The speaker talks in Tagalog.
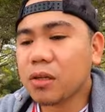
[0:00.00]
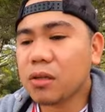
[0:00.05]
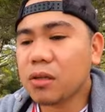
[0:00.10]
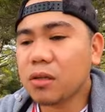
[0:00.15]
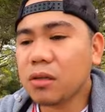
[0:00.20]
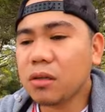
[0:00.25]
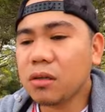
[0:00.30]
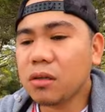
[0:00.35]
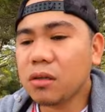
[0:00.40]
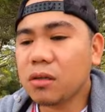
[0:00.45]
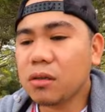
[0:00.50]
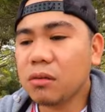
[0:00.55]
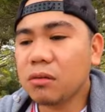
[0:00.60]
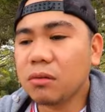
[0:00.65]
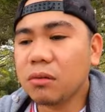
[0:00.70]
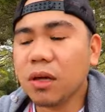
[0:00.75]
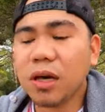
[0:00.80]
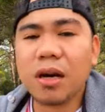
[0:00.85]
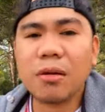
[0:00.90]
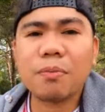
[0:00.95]

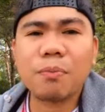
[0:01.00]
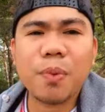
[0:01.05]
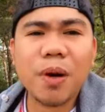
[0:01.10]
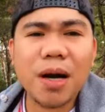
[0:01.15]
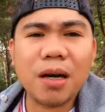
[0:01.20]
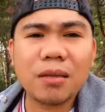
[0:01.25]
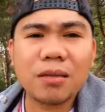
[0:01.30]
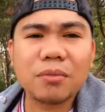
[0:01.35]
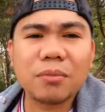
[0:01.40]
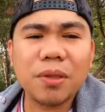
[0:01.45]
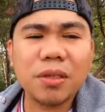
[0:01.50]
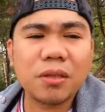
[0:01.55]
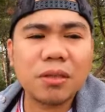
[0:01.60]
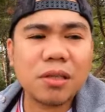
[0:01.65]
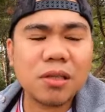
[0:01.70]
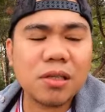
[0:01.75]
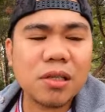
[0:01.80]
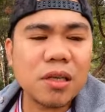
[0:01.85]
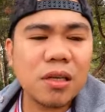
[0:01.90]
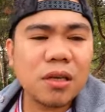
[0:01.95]
So, we are proud
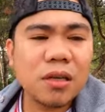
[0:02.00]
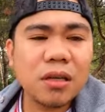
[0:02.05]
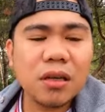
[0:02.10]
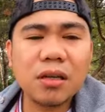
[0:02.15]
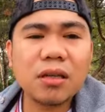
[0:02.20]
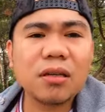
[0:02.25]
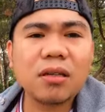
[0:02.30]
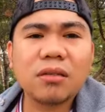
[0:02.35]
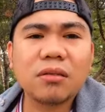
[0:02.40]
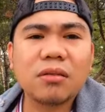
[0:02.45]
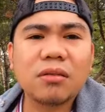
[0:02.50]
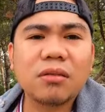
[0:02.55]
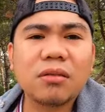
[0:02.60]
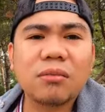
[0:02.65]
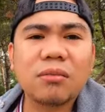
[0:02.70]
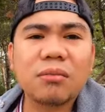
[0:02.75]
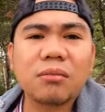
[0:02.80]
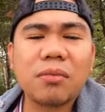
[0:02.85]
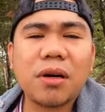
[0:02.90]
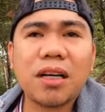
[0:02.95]
because, you
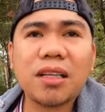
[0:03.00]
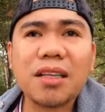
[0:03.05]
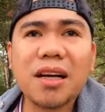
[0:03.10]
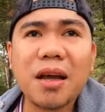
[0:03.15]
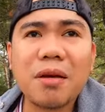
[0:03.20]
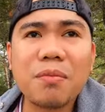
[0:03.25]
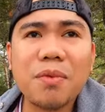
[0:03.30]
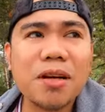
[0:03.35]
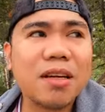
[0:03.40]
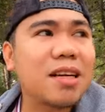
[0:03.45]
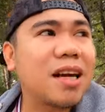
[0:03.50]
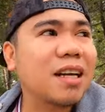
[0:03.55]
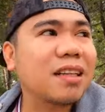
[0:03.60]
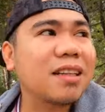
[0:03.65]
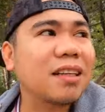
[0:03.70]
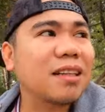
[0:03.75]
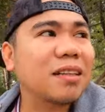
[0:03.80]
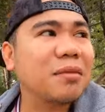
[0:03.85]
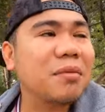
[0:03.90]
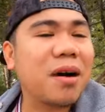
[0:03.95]
know, mga drivers
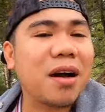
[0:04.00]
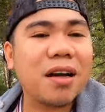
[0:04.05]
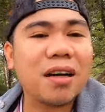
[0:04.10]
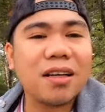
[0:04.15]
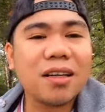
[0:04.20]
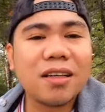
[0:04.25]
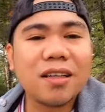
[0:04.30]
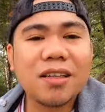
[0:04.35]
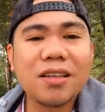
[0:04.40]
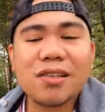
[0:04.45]
natin, di ba?